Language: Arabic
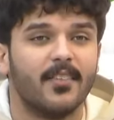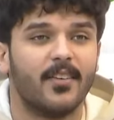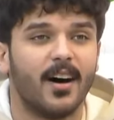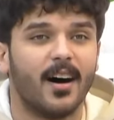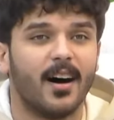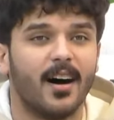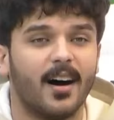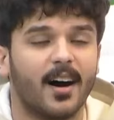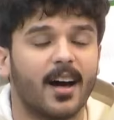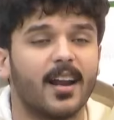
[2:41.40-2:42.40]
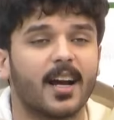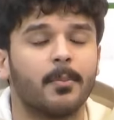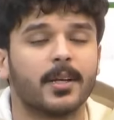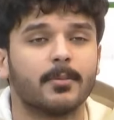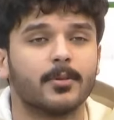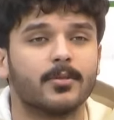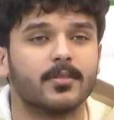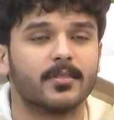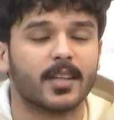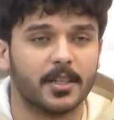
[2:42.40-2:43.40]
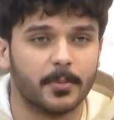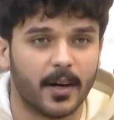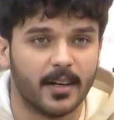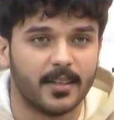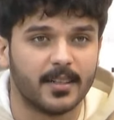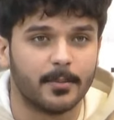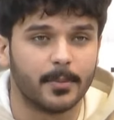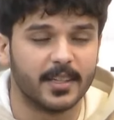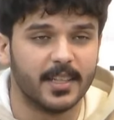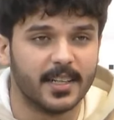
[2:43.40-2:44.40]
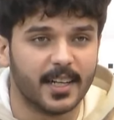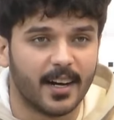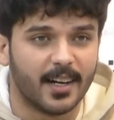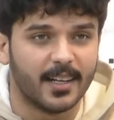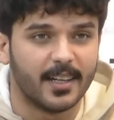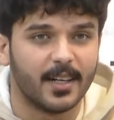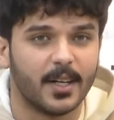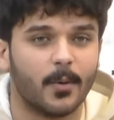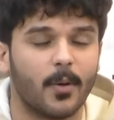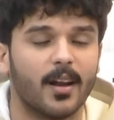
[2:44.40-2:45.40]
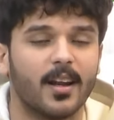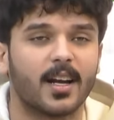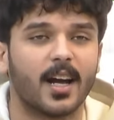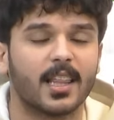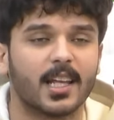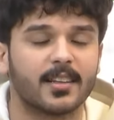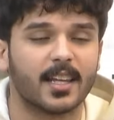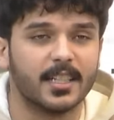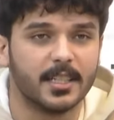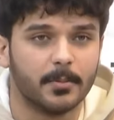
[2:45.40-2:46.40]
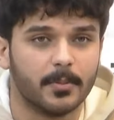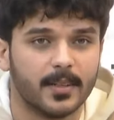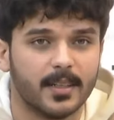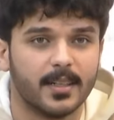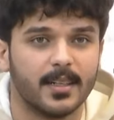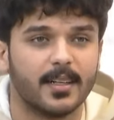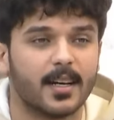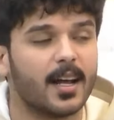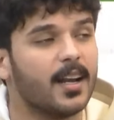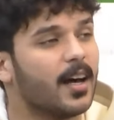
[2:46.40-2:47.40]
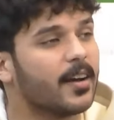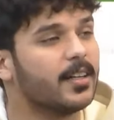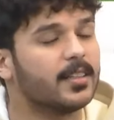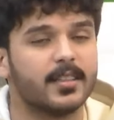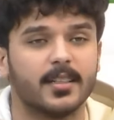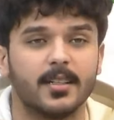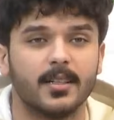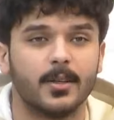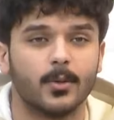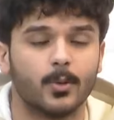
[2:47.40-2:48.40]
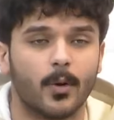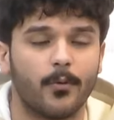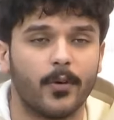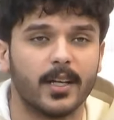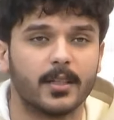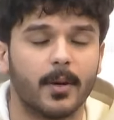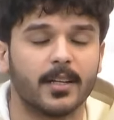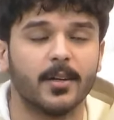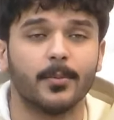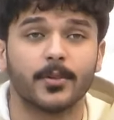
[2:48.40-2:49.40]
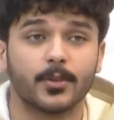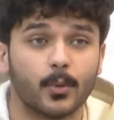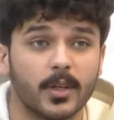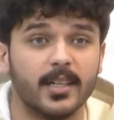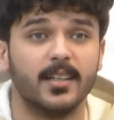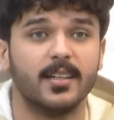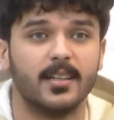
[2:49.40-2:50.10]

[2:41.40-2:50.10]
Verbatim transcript: فخلك بصمه طيبه بالدنيا وخلك اثر طيب خلا رحت وتوفيت بعد عمر طويل